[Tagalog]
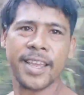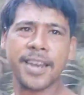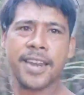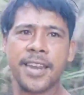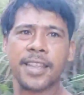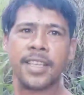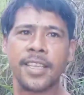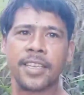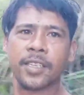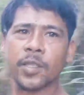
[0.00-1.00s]
Yan.
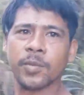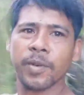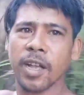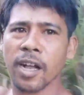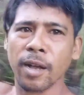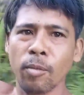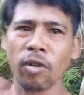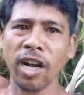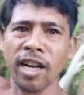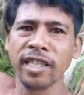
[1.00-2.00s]
Mga
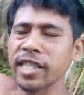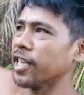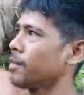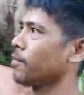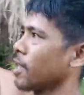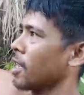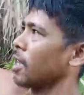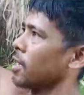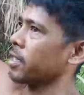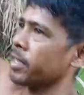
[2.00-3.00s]
kabugangan diyan,
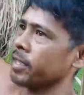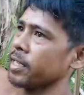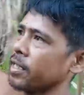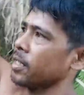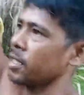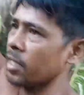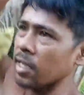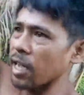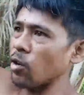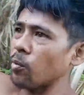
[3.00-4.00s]
mga
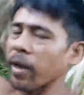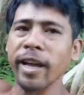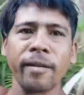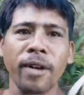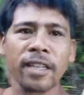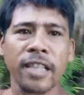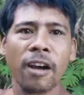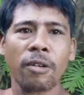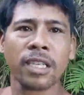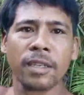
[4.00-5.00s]
ano pa yang mga
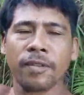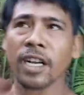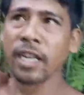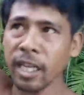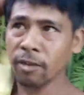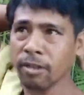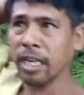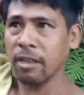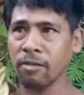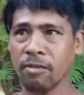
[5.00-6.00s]
tawag sa mga dito sa
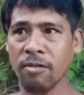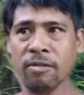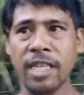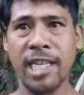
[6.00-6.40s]
likod ko